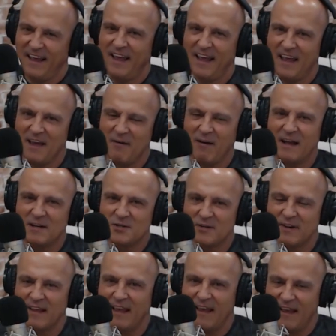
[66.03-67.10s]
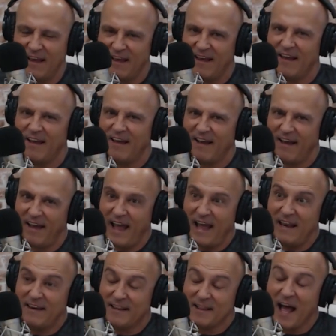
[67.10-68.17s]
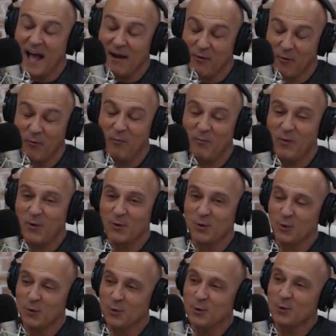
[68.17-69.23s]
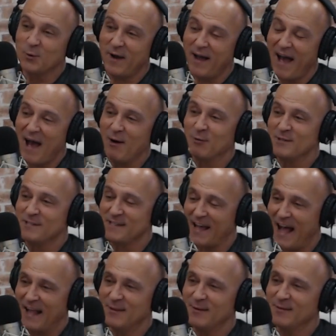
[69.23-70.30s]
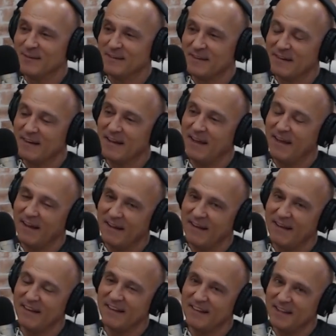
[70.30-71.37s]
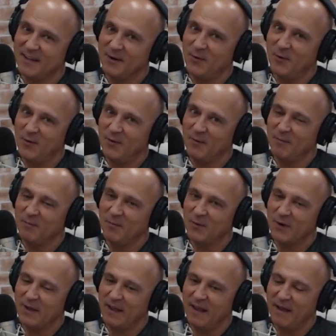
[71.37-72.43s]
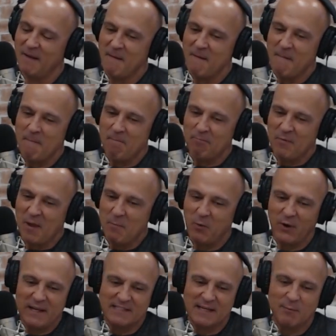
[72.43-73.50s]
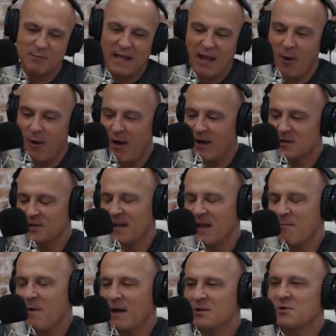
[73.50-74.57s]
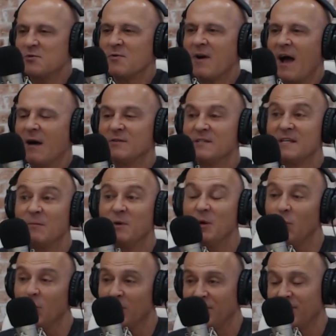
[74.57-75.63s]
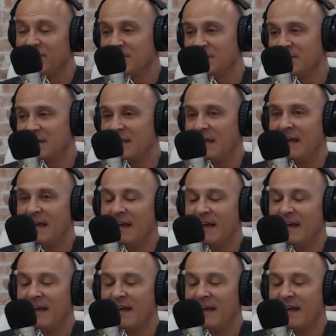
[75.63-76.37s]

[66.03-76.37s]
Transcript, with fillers: Eu acho que é lidar com o produto carro usado, hum. né? Então, porque, por exemplo, tem loja que mexe com carro seminovo. Uhum.